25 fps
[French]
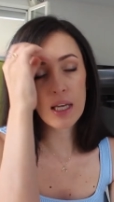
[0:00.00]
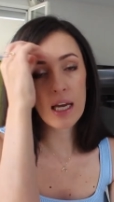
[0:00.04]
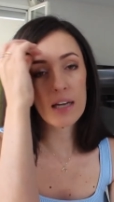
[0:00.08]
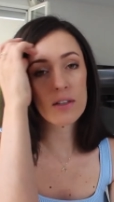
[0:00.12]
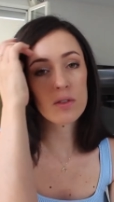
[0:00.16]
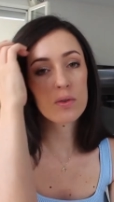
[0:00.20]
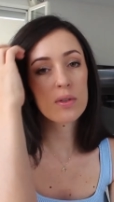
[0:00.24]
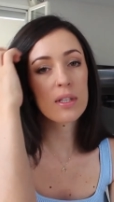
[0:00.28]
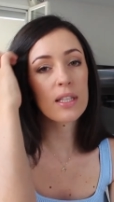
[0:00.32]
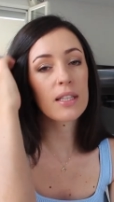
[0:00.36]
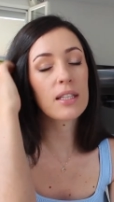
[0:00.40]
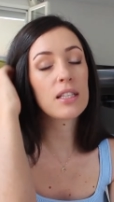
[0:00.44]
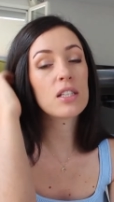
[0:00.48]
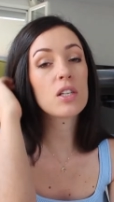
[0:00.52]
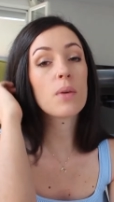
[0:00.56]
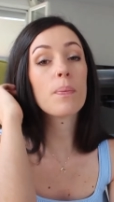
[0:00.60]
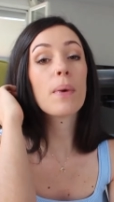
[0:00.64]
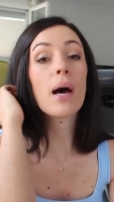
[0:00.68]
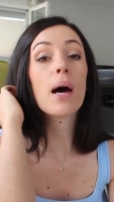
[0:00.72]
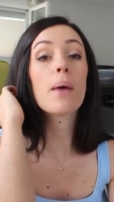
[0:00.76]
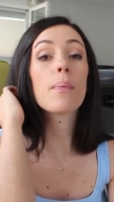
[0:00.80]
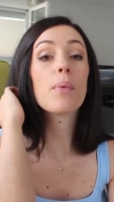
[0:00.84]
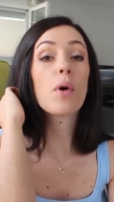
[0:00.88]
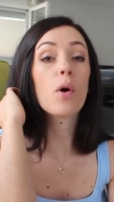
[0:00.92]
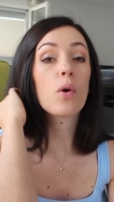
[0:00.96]
ajouter des gens
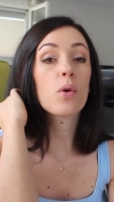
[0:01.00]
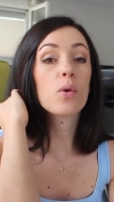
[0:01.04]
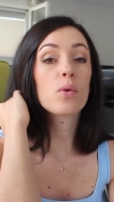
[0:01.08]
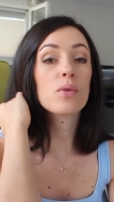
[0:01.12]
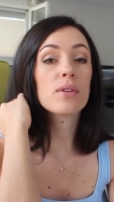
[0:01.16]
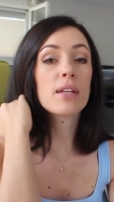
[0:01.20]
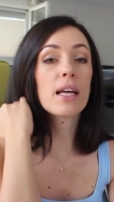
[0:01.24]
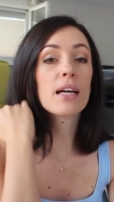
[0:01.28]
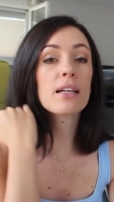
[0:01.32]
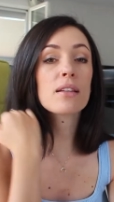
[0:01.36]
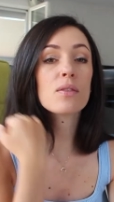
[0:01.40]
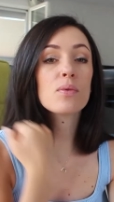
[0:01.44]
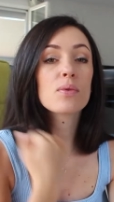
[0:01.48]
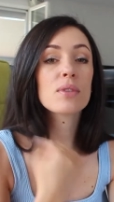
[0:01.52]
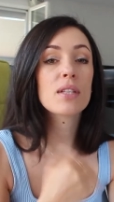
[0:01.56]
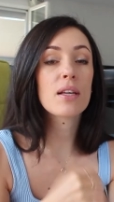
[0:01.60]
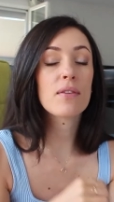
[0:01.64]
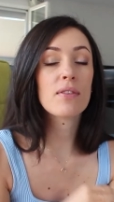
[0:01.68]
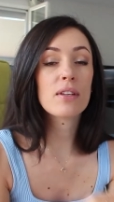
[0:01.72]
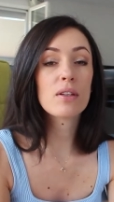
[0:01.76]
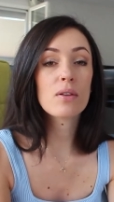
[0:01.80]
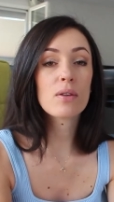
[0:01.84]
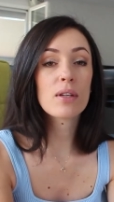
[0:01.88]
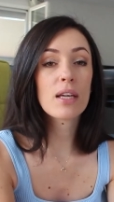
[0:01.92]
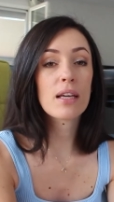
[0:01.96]
par rapport au contact, vous
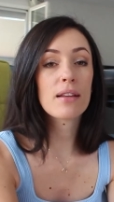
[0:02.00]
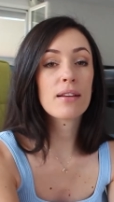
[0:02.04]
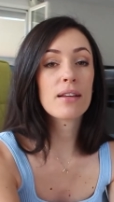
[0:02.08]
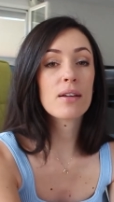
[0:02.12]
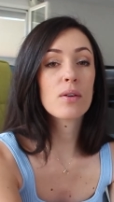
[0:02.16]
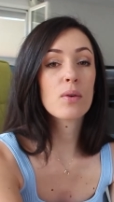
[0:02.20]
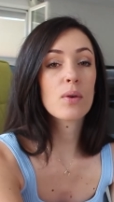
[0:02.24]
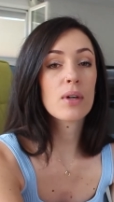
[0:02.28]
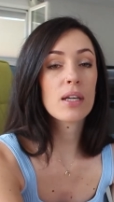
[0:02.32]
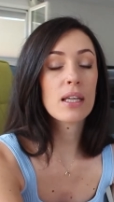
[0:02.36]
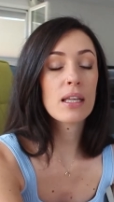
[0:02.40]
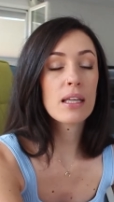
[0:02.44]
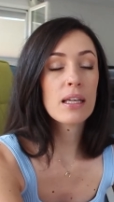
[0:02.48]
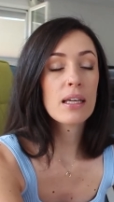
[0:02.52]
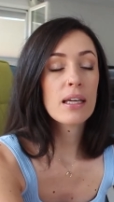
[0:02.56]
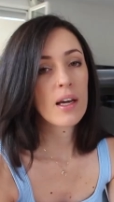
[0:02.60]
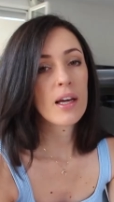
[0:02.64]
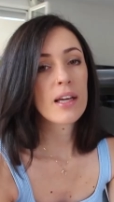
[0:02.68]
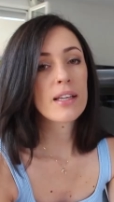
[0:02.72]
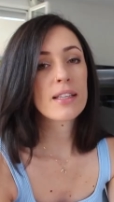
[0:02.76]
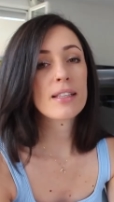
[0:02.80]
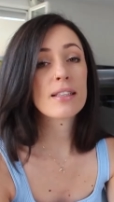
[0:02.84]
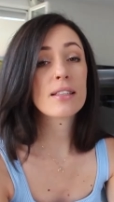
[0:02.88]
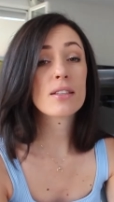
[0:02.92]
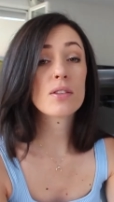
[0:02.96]
avez deux catégories
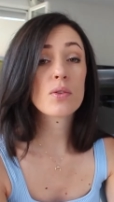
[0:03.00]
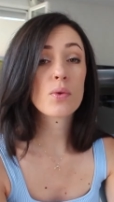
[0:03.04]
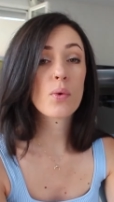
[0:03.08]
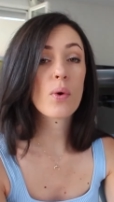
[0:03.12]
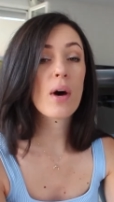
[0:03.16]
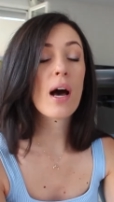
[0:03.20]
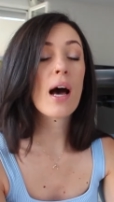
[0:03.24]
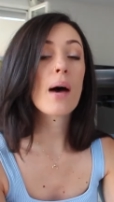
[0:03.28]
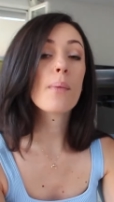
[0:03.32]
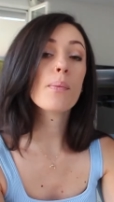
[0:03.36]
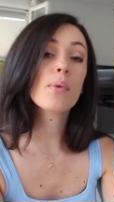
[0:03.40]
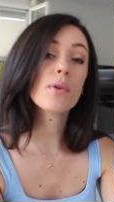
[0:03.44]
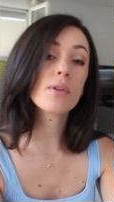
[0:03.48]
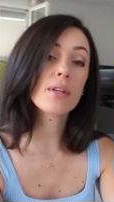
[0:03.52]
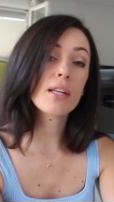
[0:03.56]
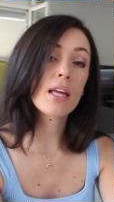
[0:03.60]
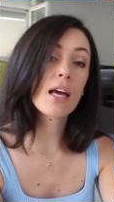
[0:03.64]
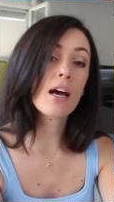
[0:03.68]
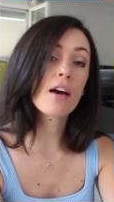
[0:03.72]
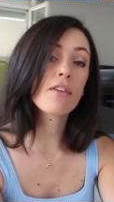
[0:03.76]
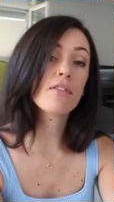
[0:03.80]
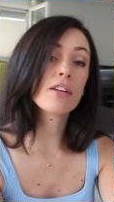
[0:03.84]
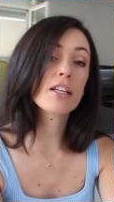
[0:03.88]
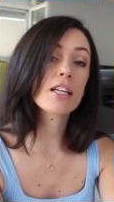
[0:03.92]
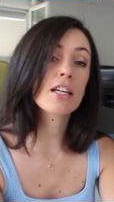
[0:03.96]
qui sont
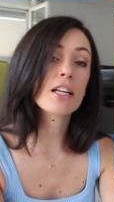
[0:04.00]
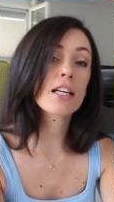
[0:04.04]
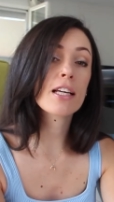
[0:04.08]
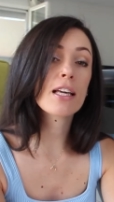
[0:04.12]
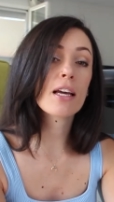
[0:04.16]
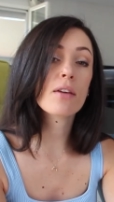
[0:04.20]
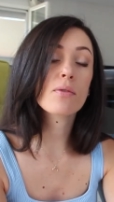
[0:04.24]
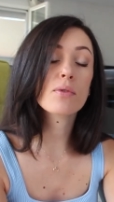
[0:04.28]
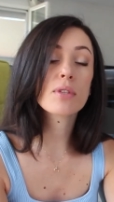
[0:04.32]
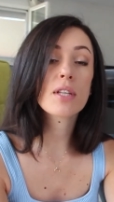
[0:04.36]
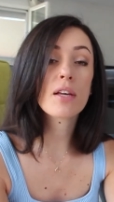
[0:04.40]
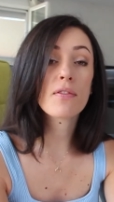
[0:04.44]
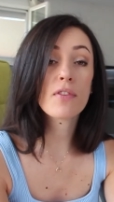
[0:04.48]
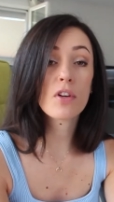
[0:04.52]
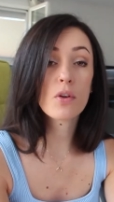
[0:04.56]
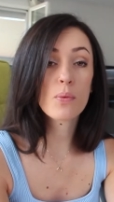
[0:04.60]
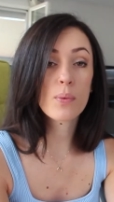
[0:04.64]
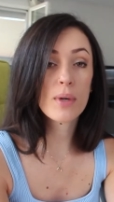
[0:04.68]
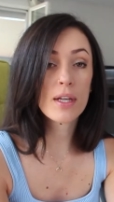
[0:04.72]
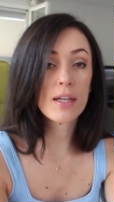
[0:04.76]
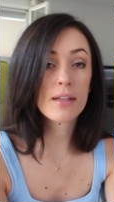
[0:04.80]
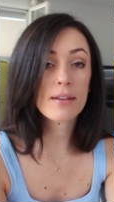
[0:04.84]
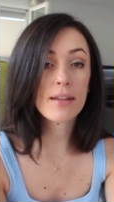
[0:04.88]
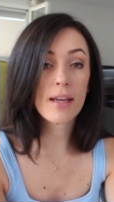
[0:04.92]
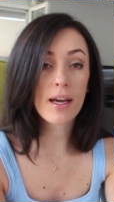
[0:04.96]
abonnés avec lesquels vous avez le
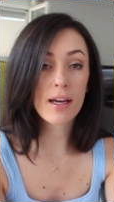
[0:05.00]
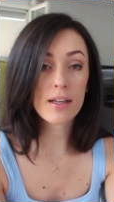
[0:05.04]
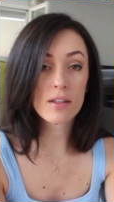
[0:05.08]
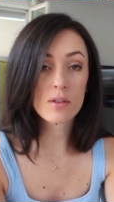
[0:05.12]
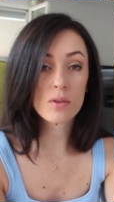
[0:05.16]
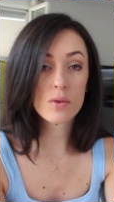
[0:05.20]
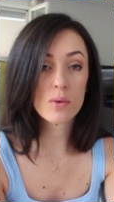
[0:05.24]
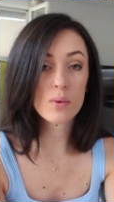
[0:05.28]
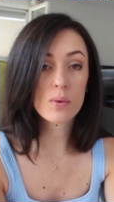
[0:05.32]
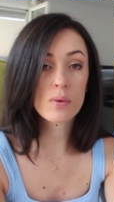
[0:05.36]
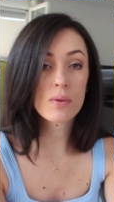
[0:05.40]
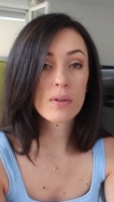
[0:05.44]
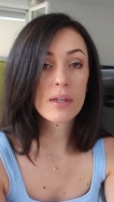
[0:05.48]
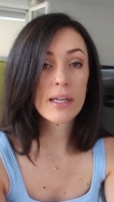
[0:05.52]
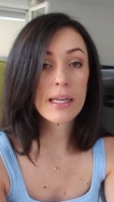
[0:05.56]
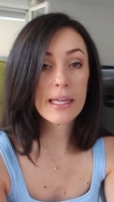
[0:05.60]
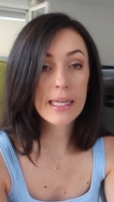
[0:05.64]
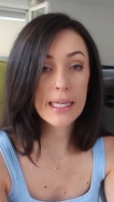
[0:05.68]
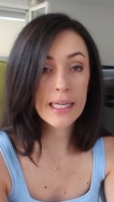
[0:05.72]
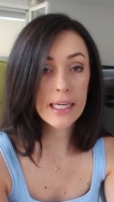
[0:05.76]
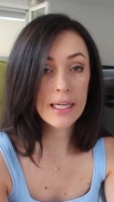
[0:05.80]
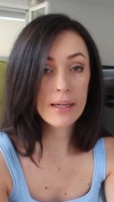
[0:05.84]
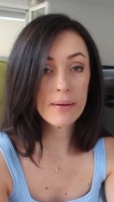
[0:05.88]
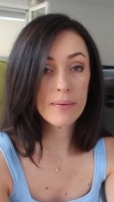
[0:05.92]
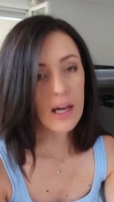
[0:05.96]
moins d'interaction
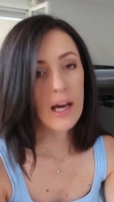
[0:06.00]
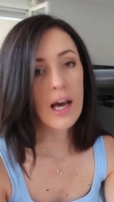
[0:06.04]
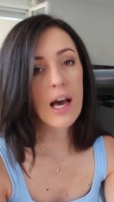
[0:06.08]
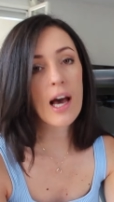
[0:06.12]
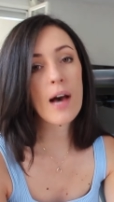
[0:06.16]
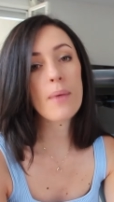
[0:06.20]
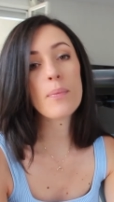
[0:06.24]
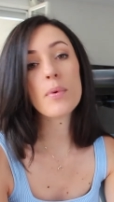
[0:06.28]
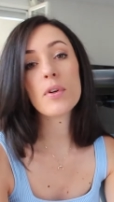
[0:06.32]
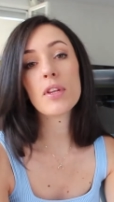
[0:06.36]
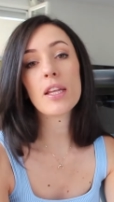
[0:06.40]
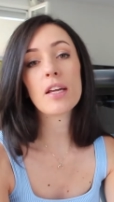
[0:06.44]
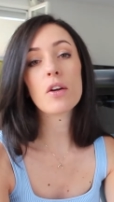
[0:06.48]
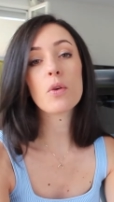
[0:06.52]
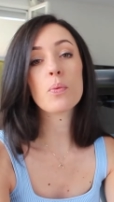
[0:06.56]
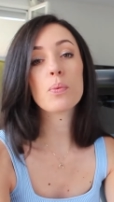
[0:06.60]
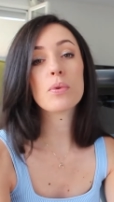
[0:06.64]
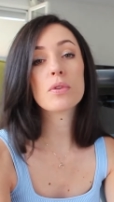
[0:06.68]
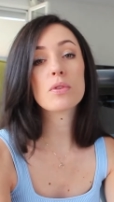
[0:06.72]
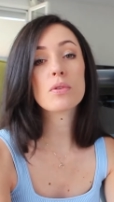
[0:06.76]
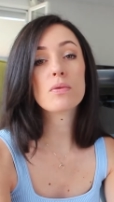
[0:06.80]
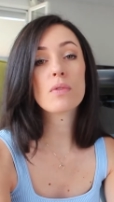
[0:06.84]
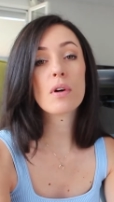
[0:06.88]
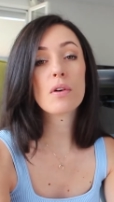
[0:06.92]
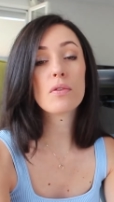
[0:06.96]
et abonnés le
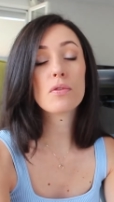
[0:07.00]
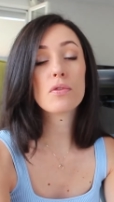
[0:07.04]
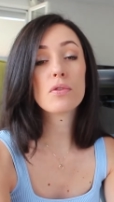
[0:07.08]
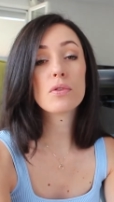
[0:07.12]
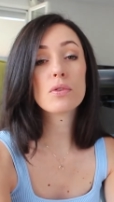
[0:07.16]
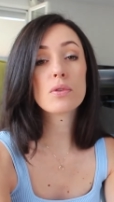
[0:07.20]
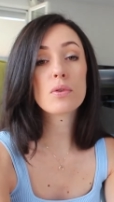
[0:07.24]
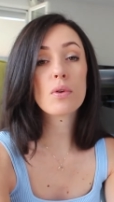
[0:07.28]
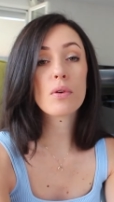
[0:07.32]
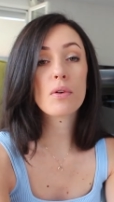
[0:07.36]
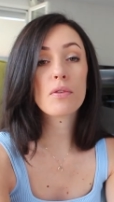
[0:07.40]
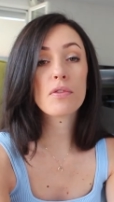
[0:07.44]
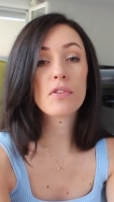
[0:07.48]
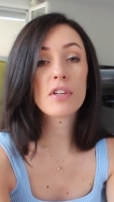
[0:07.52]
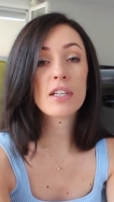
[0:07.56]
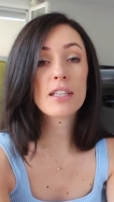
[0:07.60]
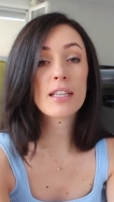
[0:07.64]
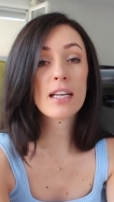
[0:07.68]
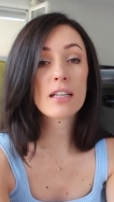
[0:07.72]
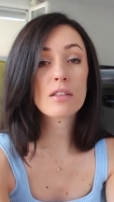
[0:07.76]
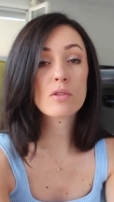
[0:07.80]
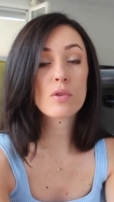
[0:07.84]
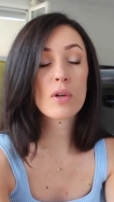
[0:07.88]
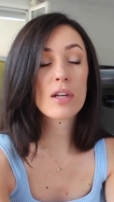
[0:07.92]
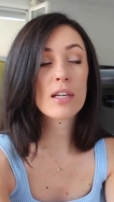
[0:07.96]
plus souvent vus sur le
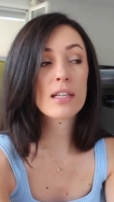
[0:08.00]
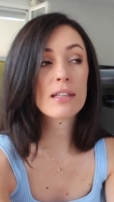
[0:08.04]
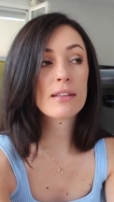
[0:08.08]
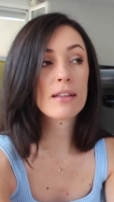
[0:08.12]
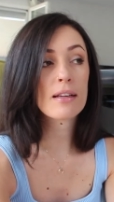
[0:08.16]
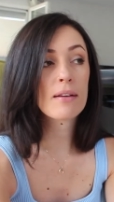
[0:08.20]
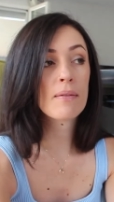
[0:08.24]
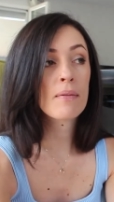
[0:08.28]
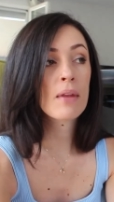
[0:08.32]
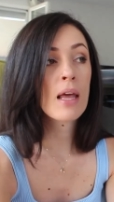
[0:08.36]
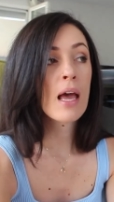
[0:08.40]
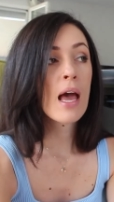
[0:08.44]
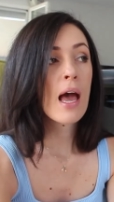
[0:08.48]
fil d'actualité.